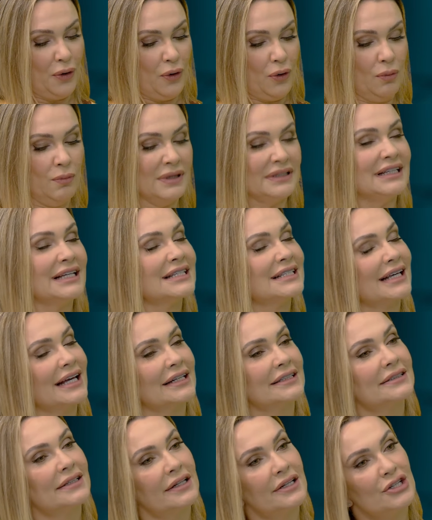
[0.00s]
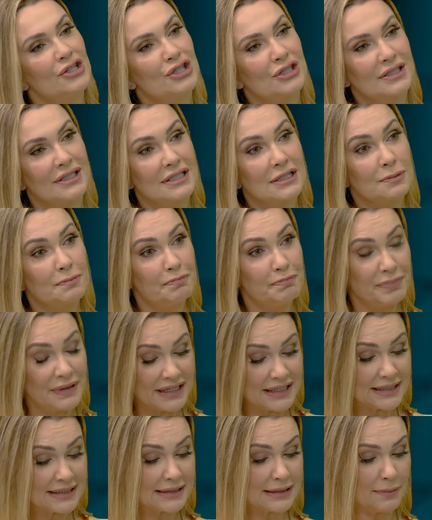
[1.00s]
Uma das características
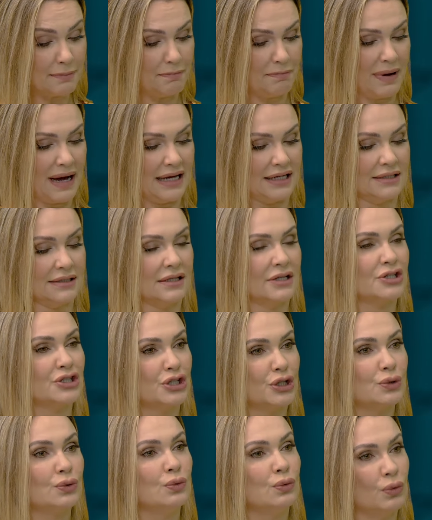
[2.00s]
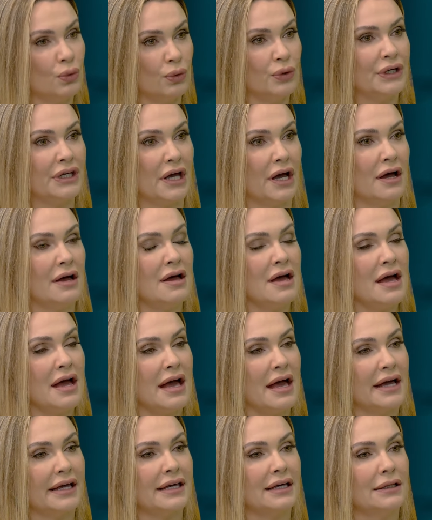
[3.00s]
principais da chikungunya
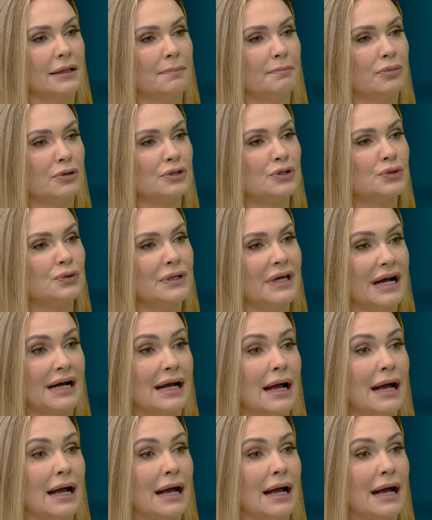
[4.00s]
é que ela possui a